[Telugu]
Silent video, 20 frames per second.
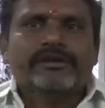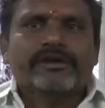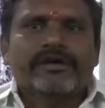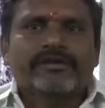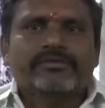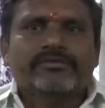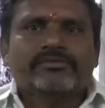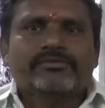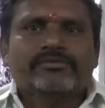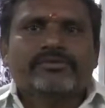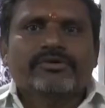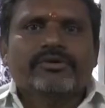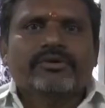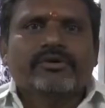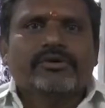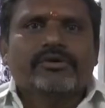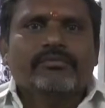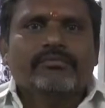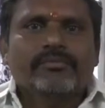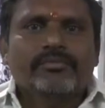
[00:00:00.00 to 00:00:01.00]
గారు
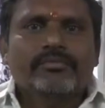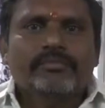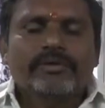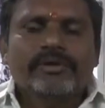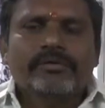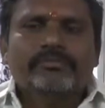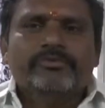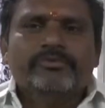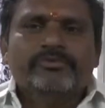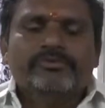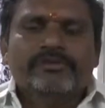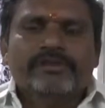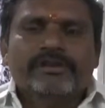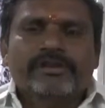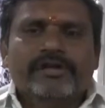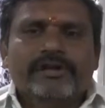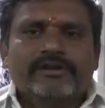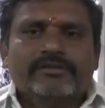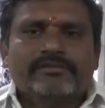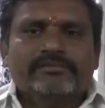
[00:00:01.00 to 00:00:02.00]
ముప్పై మూడు
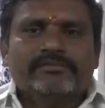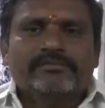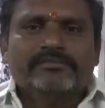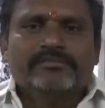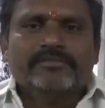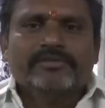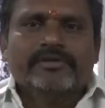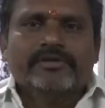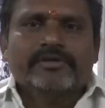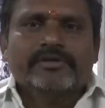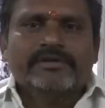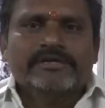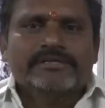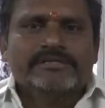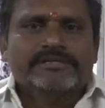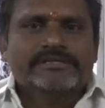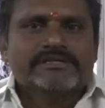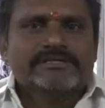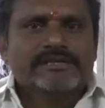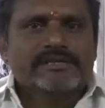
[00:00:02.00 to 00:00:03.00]
జిల్లాలు
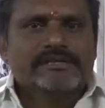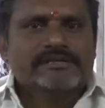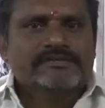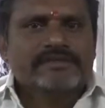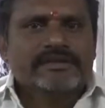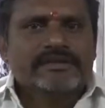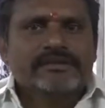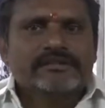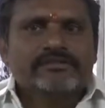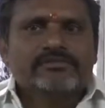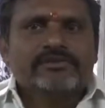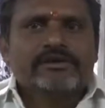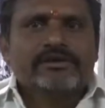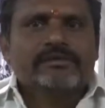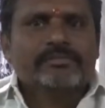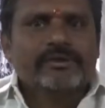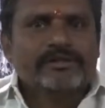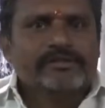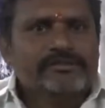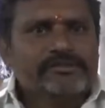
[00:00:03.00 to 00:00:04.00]
ఎస్సీ స్టడీ సర్కిల్ ద్వారా
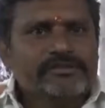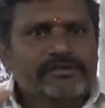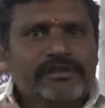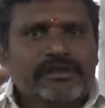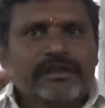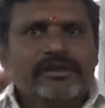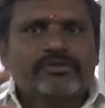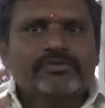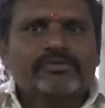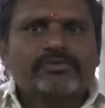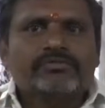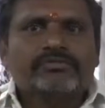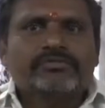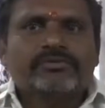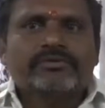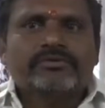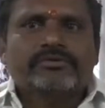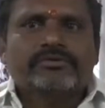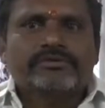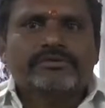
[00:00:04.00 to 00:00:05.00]
పది జిల్లాలో గ్రూప్
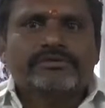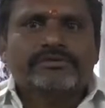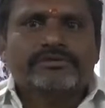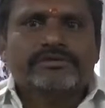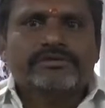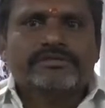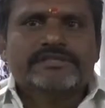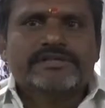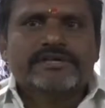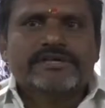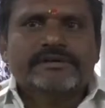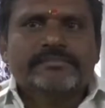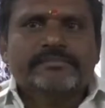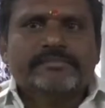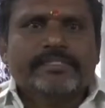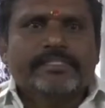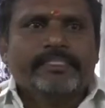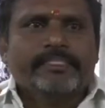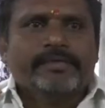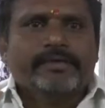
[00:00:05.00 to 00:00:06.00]
వన్ కోచింగ్లు ఇస్తే
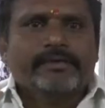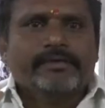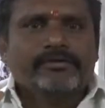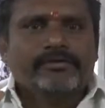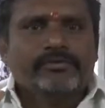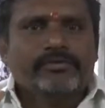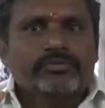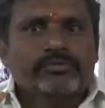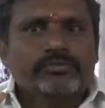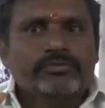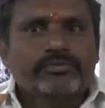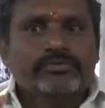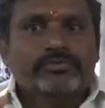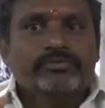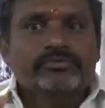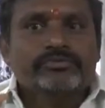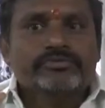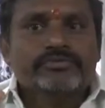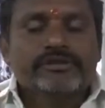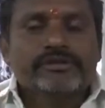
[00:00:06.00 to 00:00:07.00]
గ్రూప్ టూ
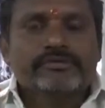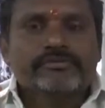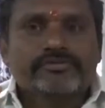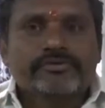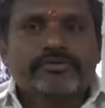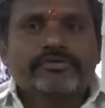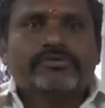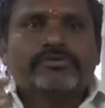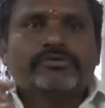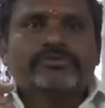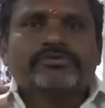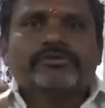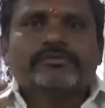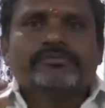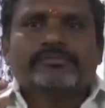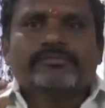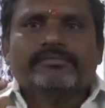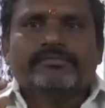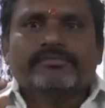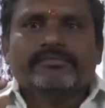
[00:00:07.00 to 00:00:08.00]
త్రీ ఫోర్ కోసం
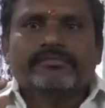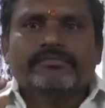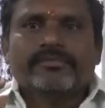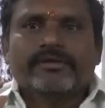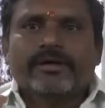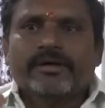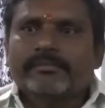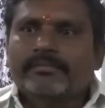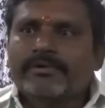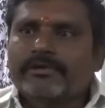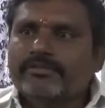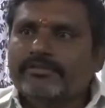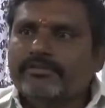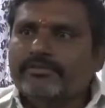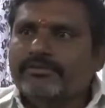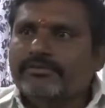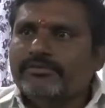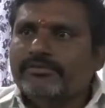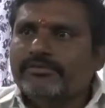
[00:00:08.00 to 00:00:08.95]
అభ్యర్థులు